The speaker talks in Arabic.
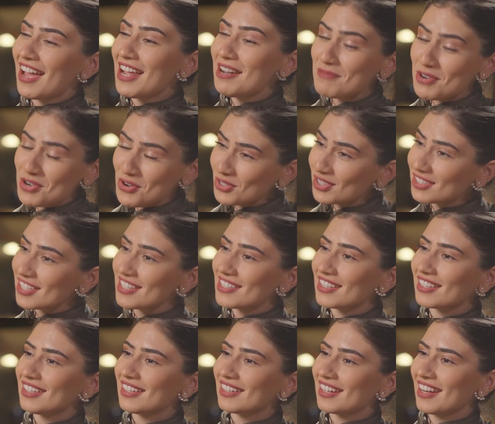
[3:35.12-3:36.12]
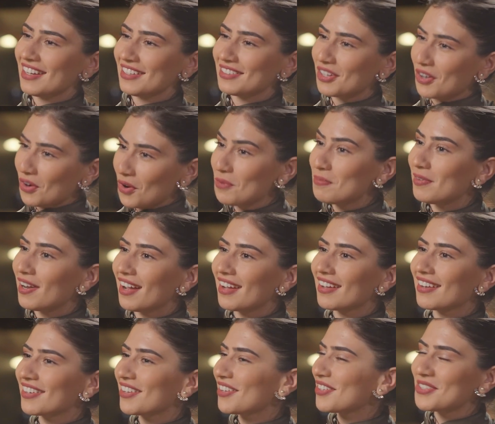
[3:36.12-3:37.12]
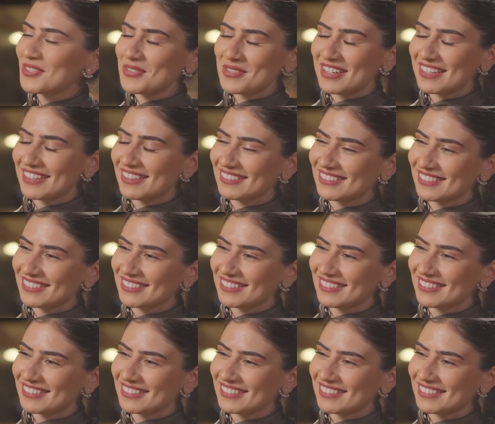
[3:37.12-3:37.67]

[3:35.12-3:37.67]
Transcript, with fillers: هل من انت صغير كان عندك حب لهي الرياضه ولا لا